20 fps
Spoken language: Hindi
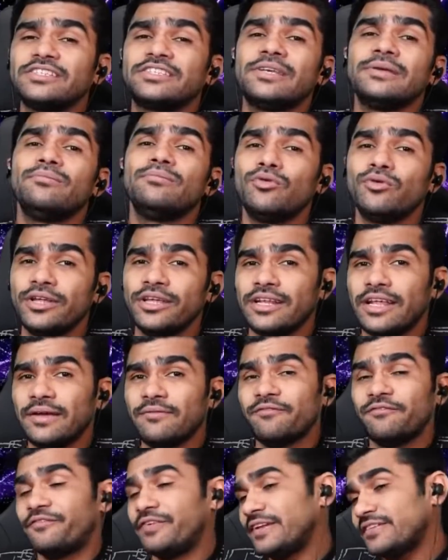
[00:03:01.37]
सिम्बूडी ने
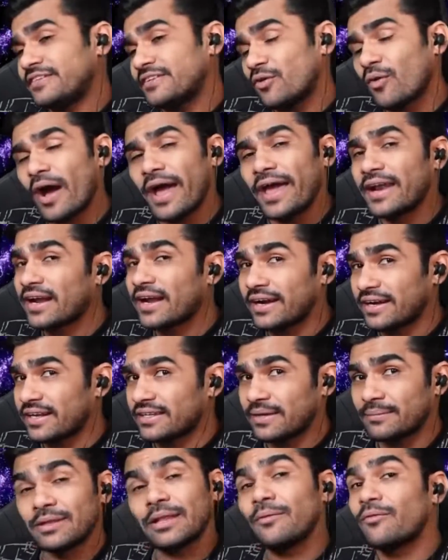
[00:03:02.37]
फिर से वायर काटा
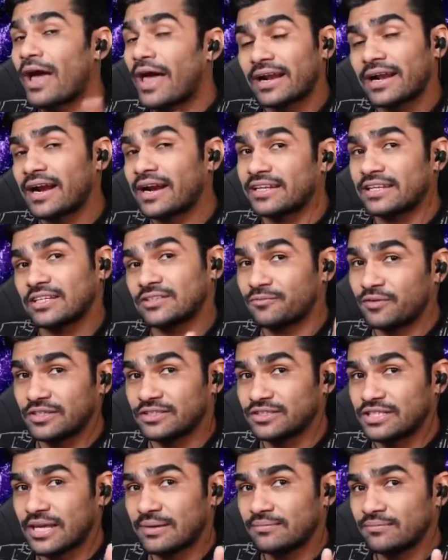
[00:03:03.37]
था मतलब वायर काटा था
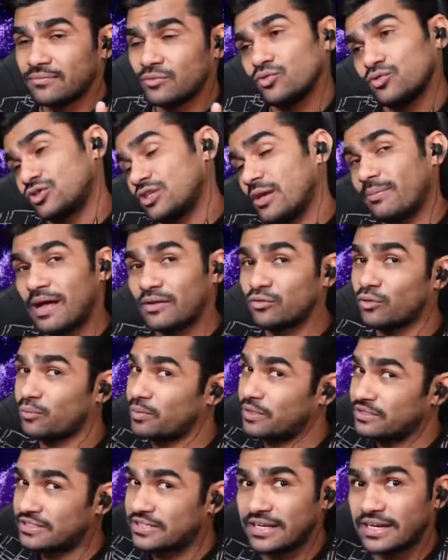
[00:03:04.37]
फर्स्ट टाइम उसके बाद वो
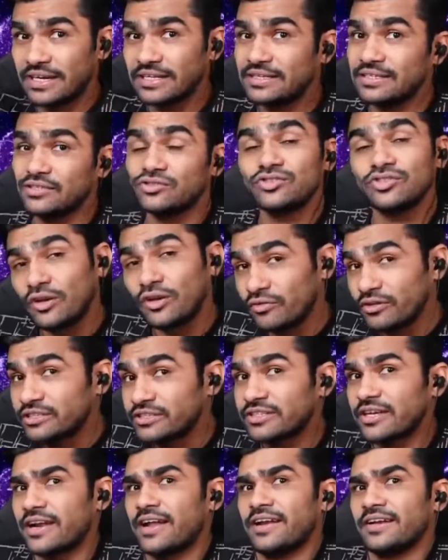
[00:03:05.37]
फिर से गई थी
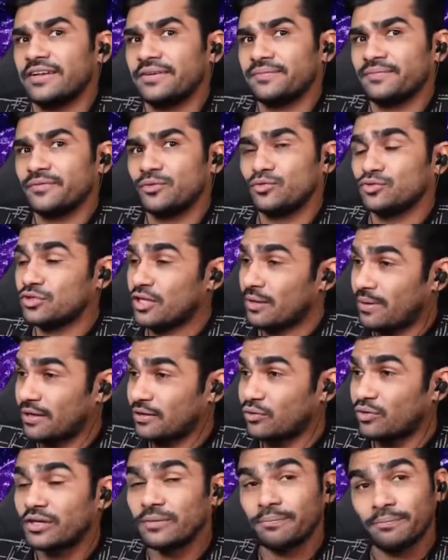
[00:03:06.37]
सर्विस कराने उसके
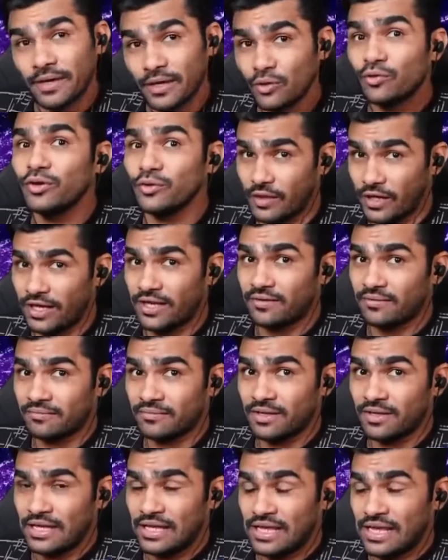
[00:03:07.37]
बाद वो रिपेयर हुई वायर
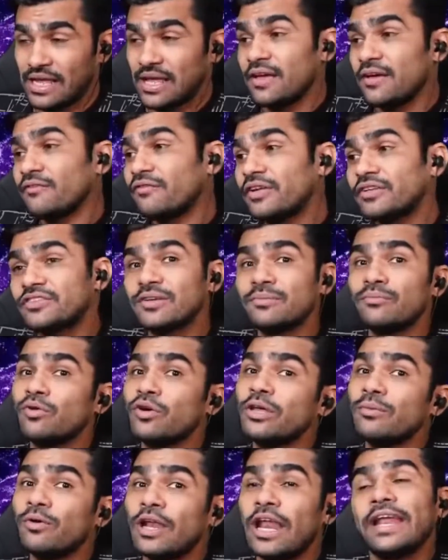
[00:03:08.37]
फिर
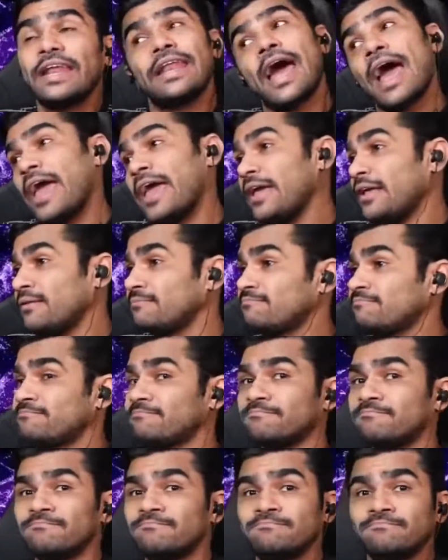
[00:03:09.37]
सिम्बूडी बोला नाय
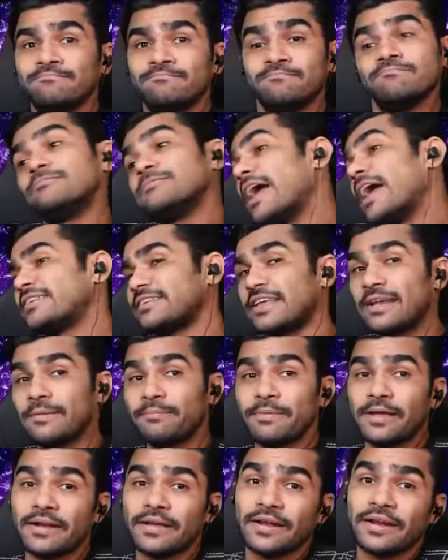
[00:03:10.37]
कैसे
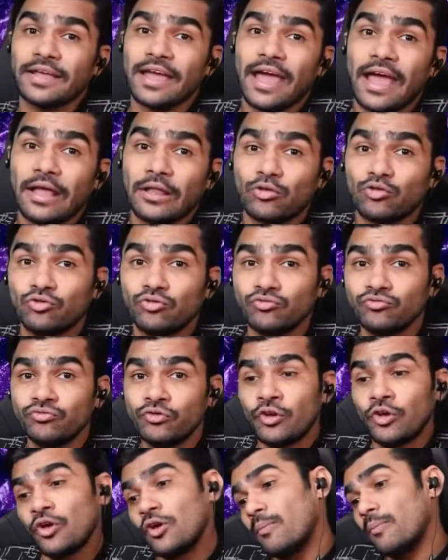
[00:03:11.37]
रिपेयर करके आया तू
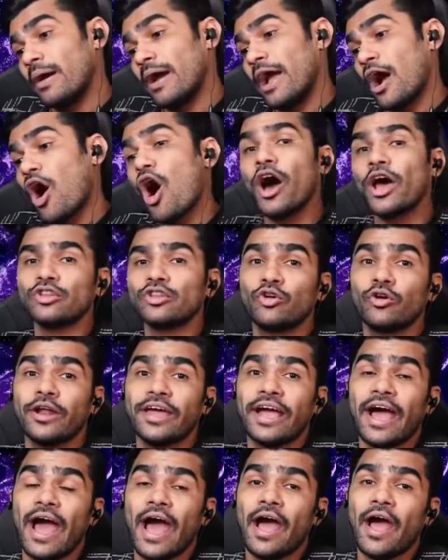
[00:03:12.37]
मैं और
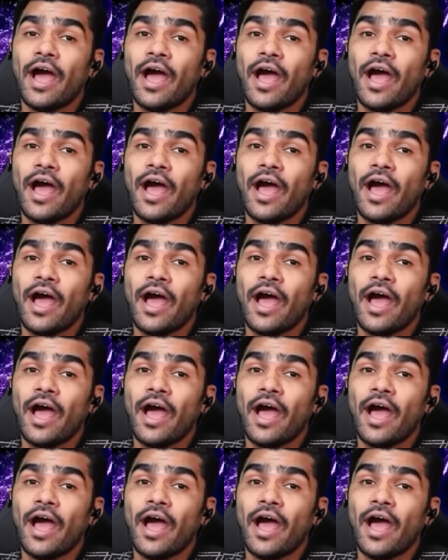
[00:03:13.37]
तोड़ेगा